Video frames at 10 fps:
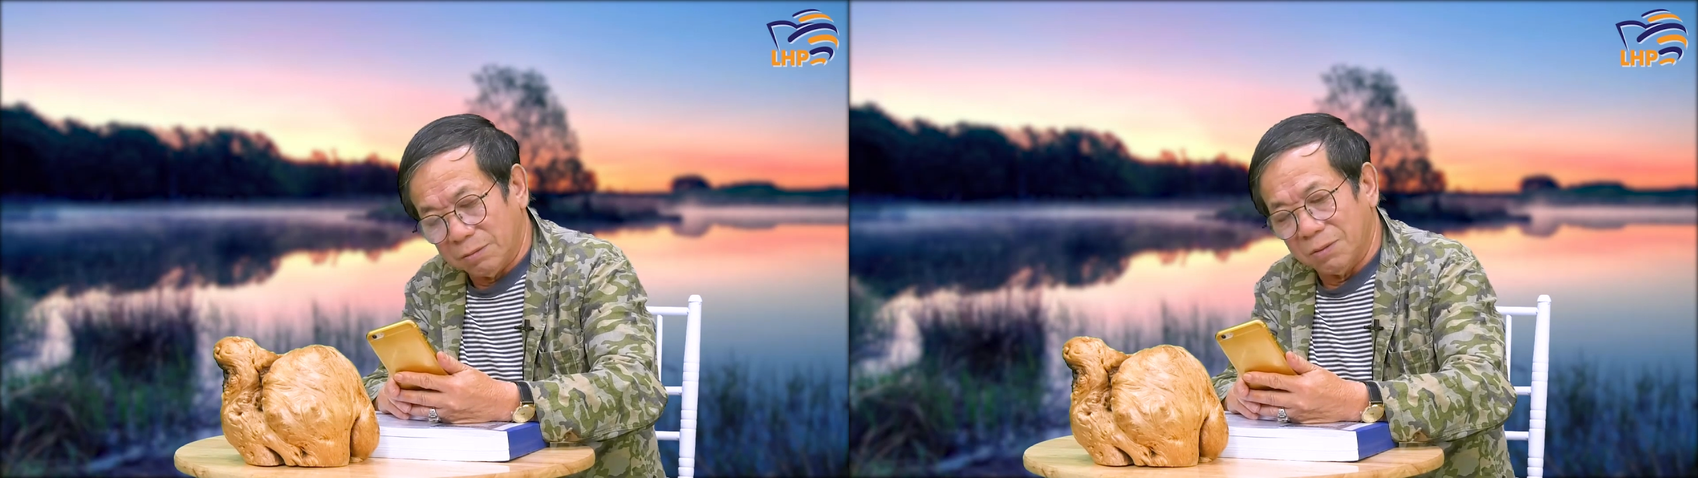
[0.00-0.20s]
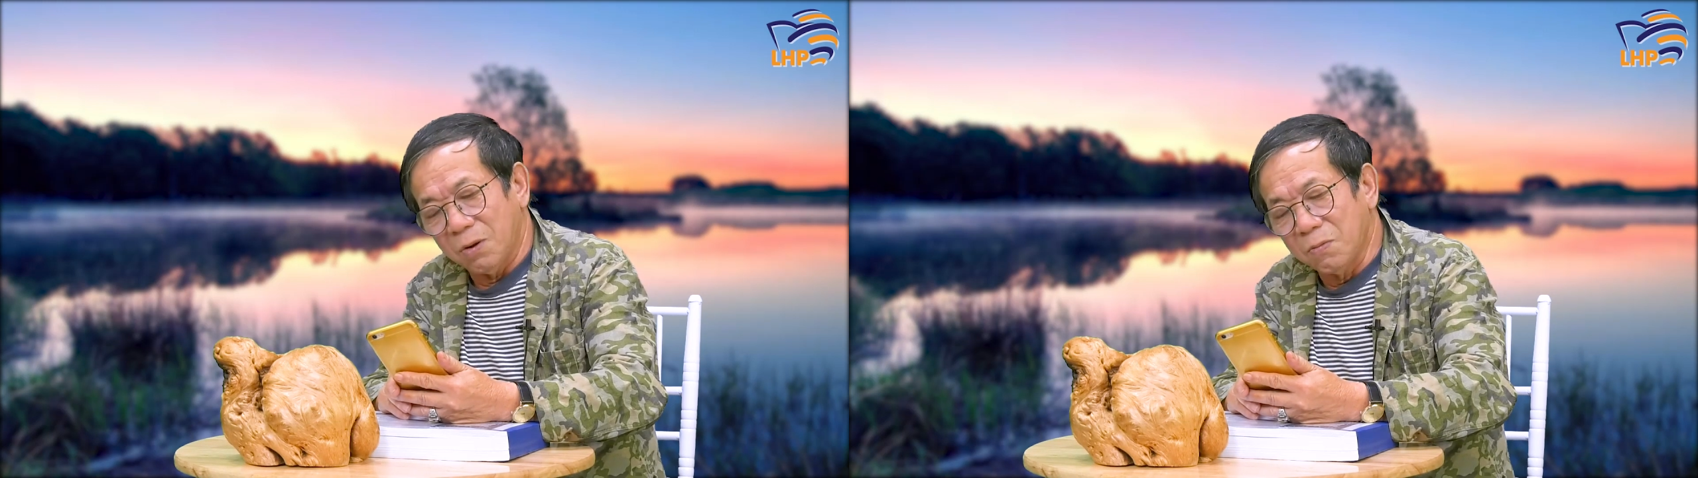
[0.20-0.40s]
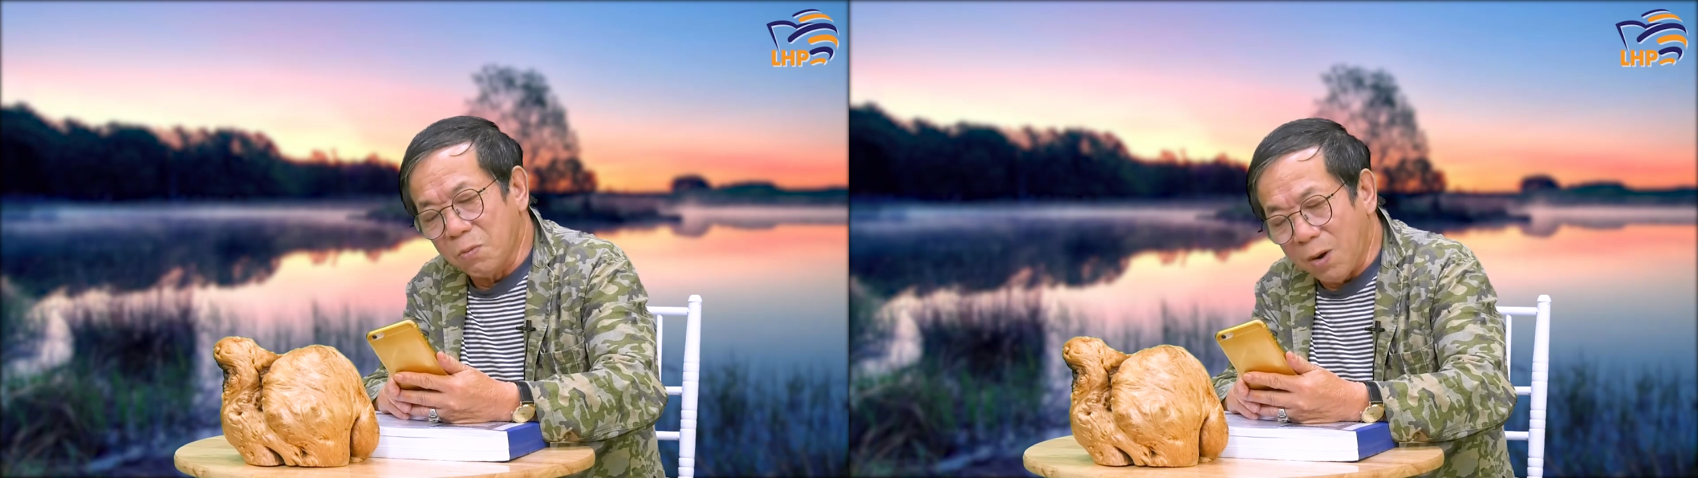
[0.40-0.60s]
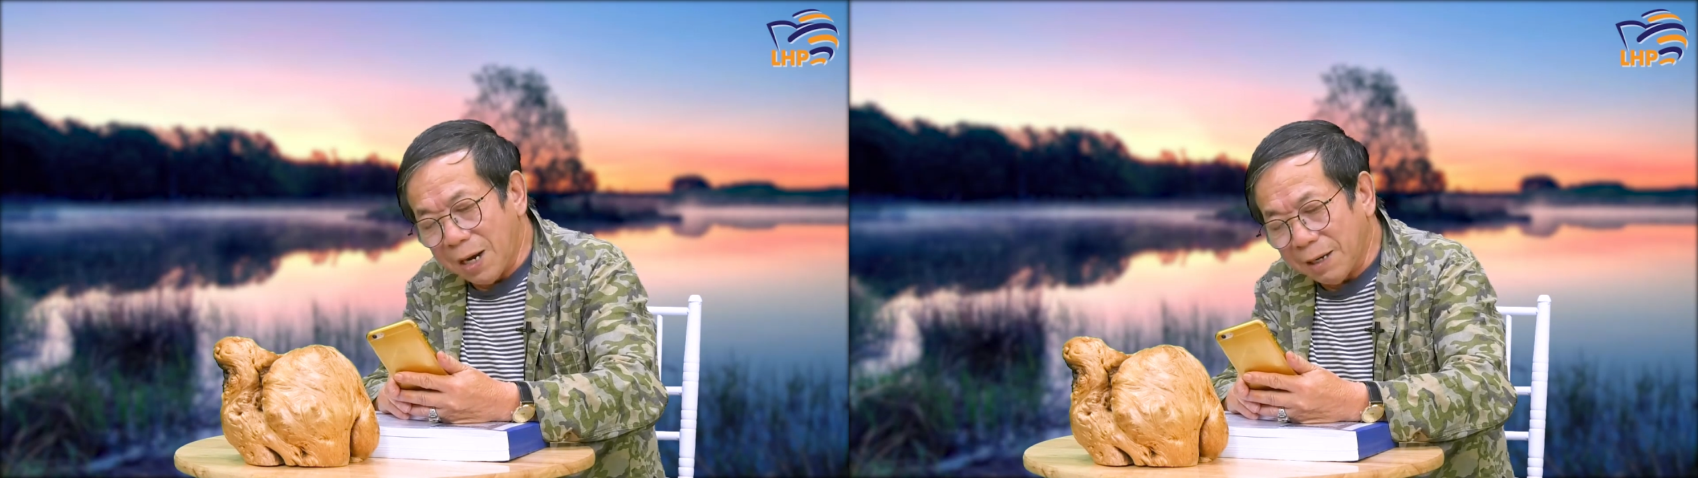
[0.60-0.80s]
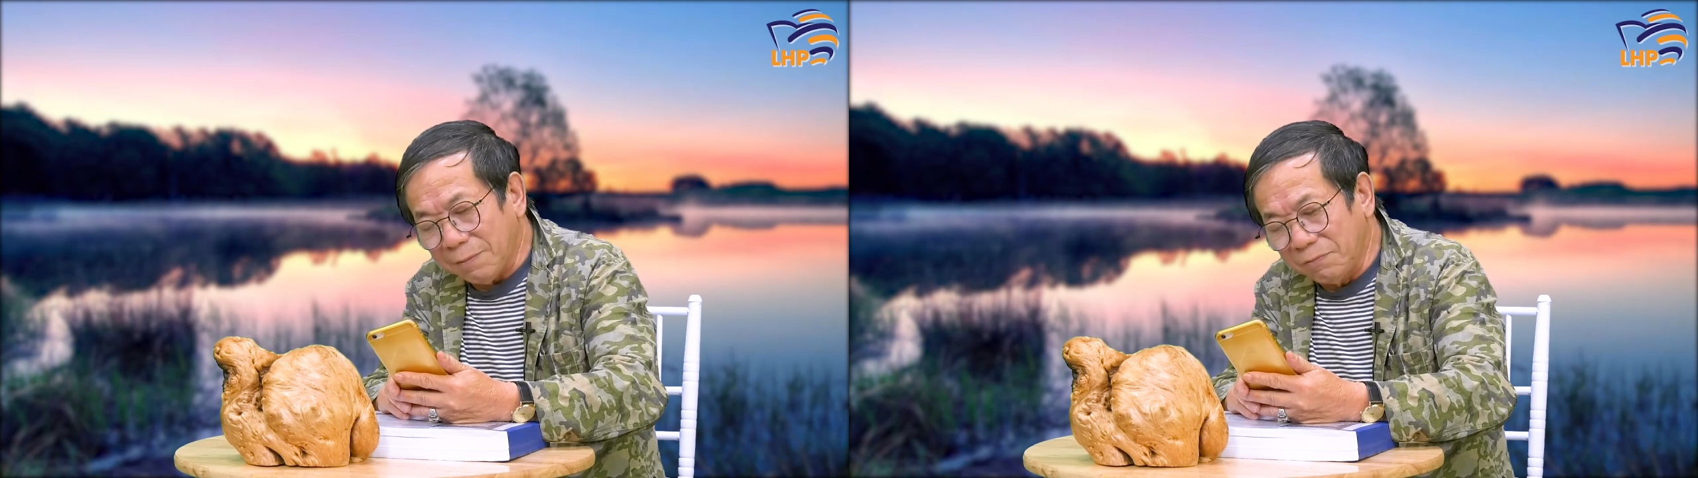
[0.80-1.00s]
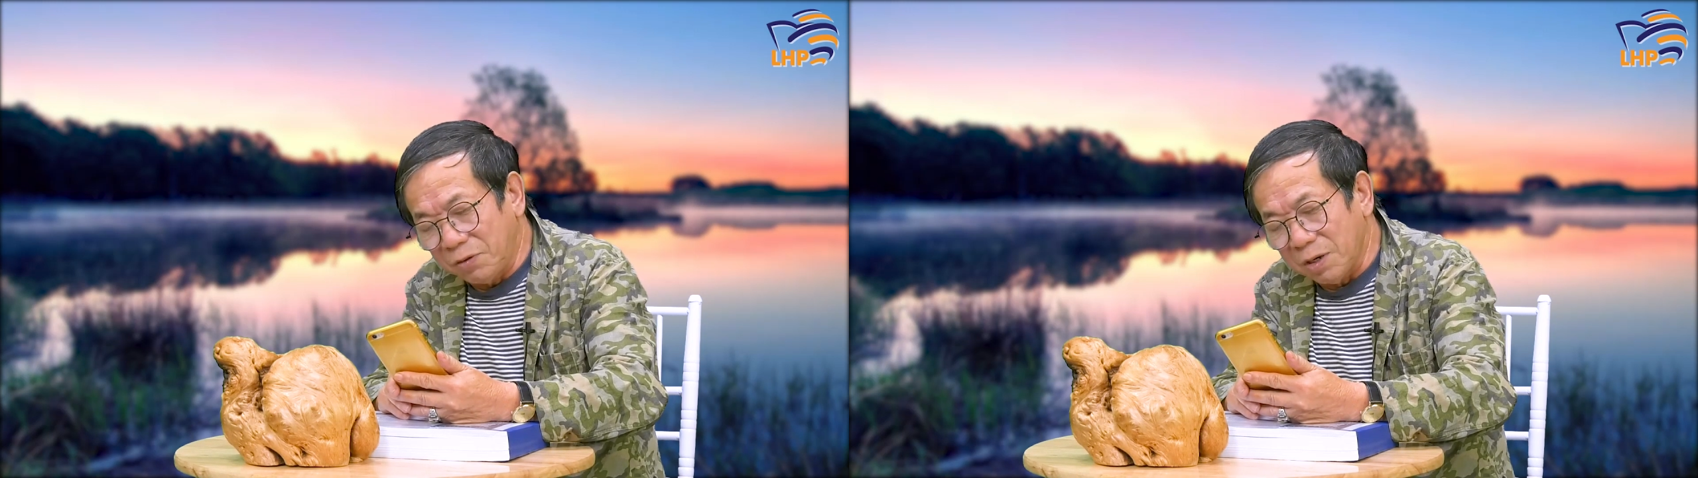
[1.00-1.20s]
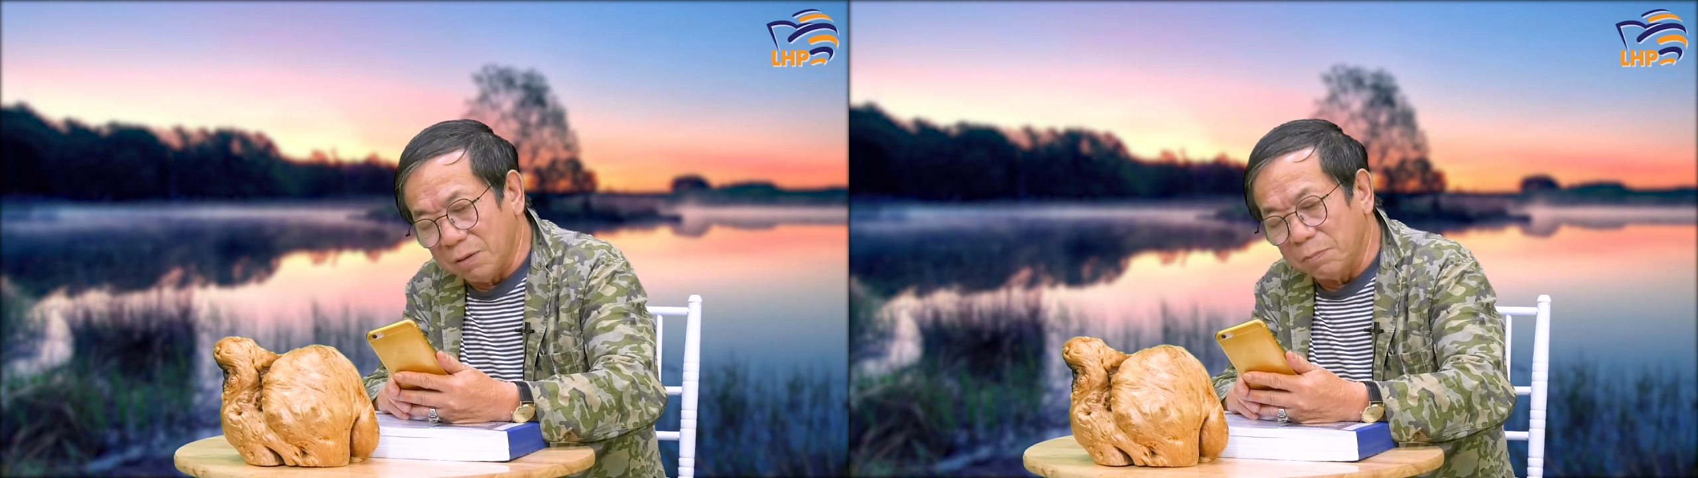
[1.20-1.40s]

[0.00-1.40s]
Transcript: Hôm qua em vừa